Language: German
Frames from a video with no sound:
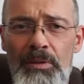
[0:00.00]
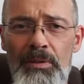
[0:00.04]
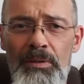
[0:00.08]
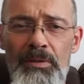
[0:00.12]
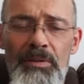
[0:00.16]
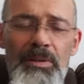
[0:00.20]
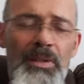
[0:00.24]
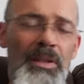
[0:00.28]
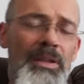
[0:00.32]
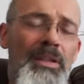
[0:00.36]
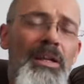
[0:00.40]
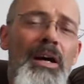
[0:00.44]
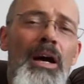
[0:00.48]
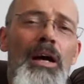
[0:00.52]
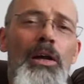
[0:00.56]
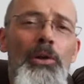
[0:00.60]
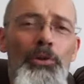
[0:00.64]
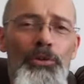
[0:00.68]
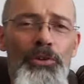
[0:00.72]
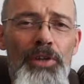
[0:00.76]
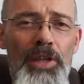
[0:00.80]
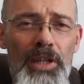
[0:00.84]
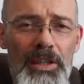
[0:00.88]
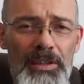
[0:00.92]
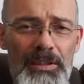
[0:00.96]
Und einen
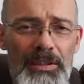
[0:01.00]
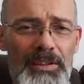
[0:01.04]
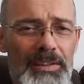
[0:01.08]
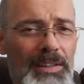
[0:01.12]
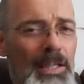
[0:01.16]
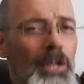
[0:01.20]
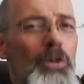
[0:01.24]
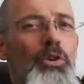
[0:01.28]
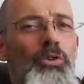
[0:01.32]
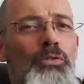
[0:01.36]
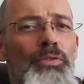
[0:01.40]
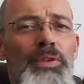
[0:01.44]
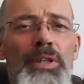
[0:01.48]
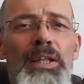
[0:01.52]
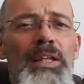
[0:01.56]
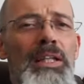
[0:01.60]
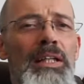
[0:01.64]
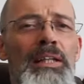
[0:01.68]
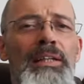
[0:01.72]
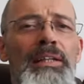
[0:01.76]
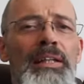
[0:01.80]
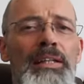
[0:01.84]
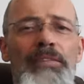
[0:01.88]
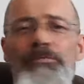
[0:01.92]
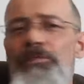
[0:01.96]
Carlos kannte ich auch
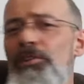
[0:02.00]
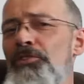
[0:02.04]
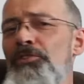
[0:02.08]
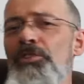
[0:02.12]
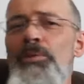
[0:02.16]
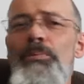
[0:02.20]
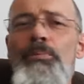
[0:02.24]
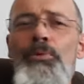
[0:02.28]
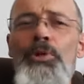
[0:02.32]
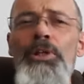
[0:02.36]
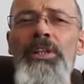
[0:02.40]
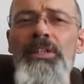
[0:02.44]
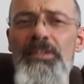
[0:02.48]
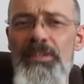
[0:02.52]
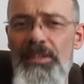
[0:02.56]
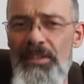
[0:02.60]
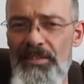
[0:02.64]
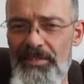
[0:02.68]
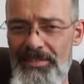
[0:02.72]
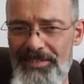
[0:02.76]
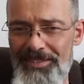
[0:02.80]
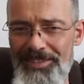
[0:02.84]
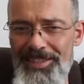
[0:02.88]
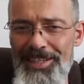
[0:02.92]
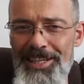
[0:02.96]
wirklich einen aus der
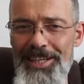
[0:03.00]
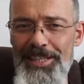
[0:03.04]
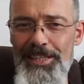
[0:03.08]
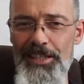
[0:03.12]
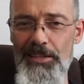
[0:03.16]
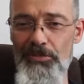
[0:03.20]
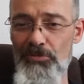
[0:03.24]
Breakdance-Zeit,